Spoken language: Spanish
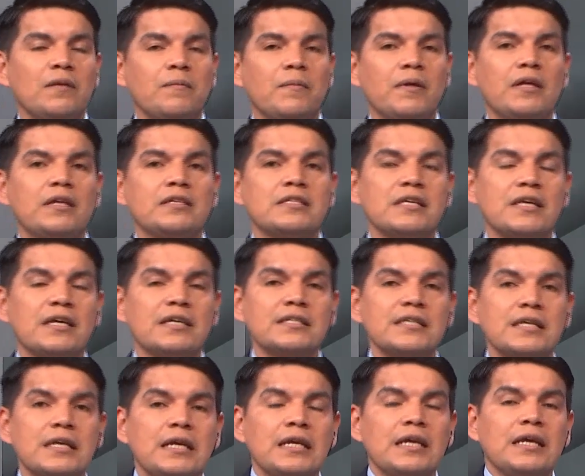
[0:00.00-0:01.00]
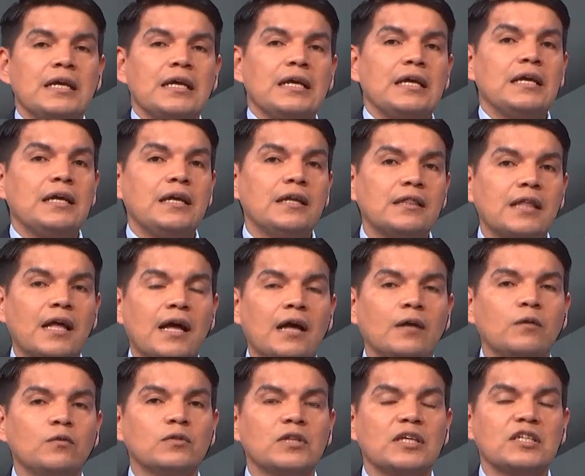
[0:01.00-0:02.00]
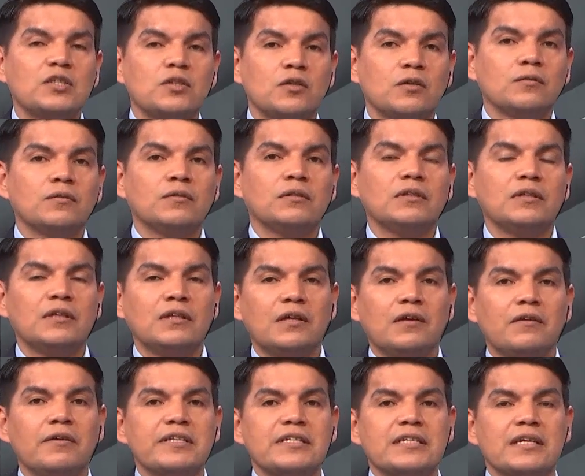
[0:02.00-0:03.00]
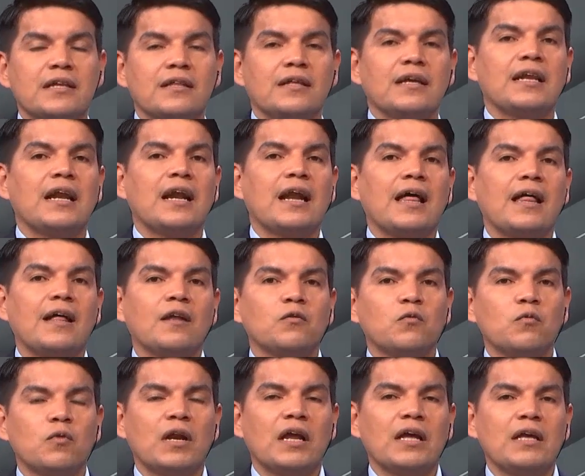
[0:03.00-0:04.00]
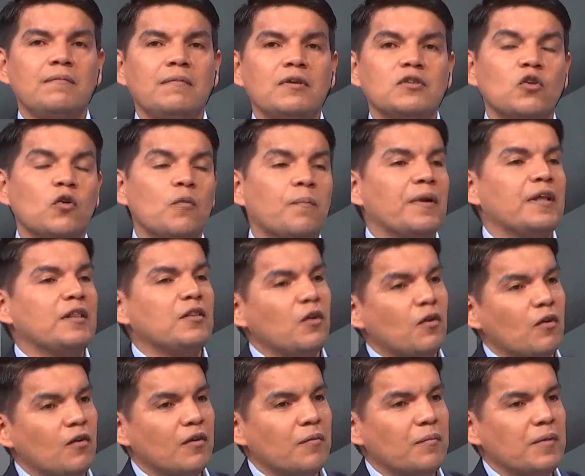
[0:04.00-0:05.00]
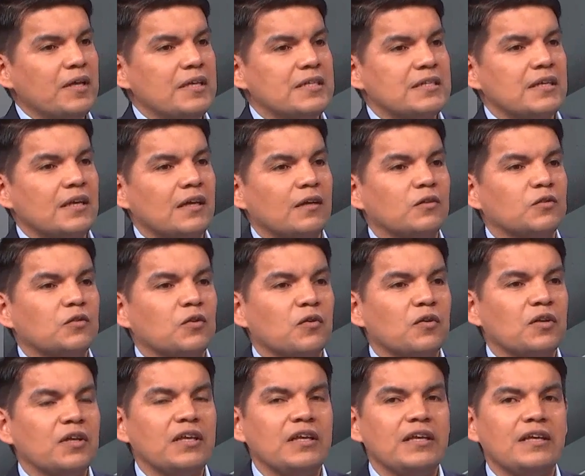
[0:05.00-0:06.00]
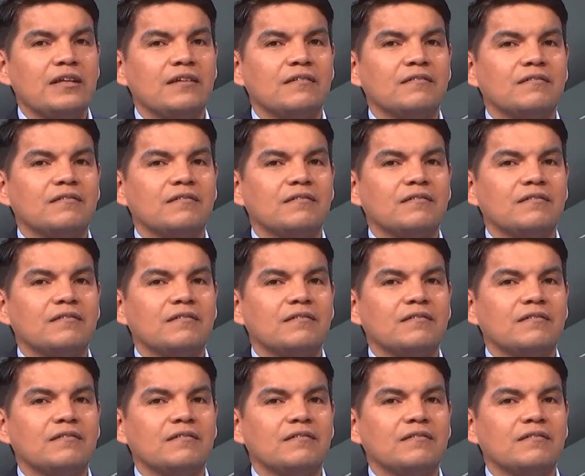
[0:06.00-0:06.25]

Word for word: Y me decías esta acusación debe ser declarada nula. Y me sorprendió lo que me decía, doctor, y